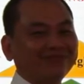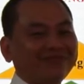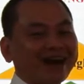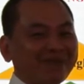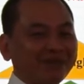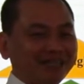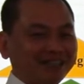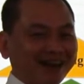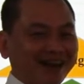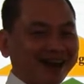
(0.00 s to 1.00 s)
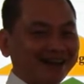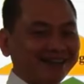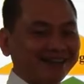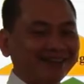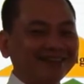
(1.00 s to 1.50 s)
và mình nhận lại
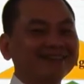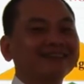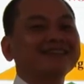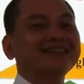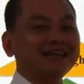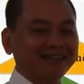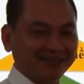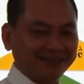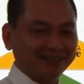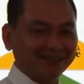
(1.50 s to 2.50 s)
gì? Giá trị